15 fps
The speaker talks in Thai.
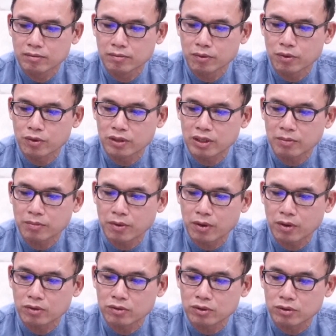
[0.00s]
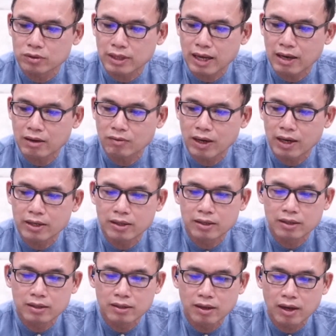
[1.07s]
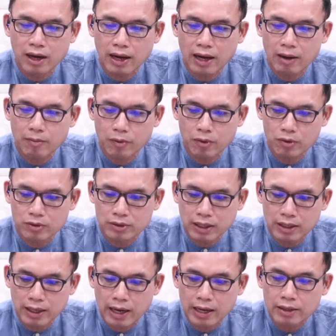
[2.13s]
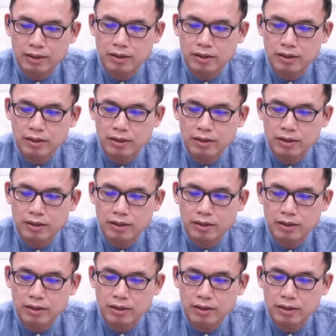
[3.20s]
ผู้ที่พระองค์ทรงตั้งไว้เหนือข้าพระองค์ทั้งหลาย